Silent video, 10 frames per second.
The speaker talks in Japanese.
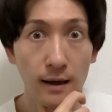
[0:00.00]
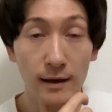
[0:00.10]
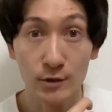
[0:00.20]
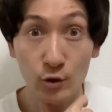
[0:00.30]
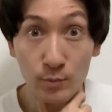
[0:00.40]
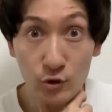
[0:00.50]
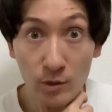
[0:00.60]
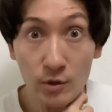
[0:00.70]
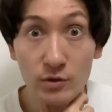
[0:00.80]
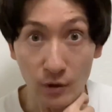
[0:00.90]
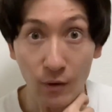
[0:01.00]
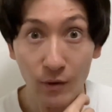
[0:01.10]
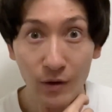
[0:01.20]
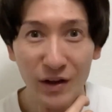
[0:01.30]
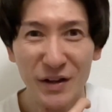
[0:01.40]
あ、今日部長も来んの
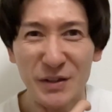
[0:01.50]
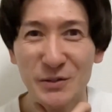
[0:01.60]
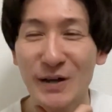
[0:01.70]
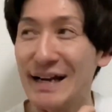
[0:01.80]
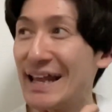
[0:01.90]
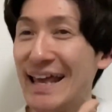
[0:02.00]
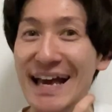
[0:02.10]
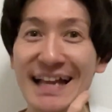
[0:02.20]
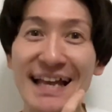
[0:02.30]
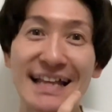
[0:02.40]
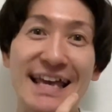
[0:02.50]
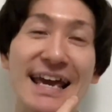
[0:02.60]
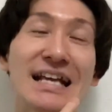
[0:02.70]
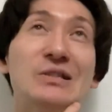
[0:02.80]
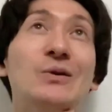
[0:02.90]
うわ、レアだ
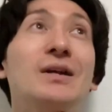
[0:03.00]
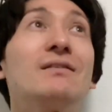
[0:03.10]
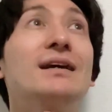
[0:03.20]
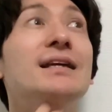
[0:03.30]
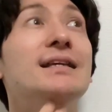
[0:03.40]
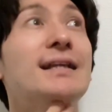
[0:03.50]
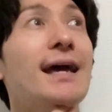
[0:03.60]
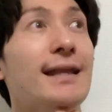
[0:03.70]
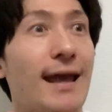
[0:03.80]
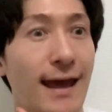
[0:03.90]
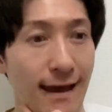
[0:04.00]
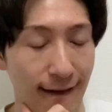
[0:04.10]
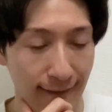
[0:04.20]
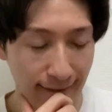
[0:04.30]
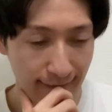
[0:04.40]
ね。それは行きたいね。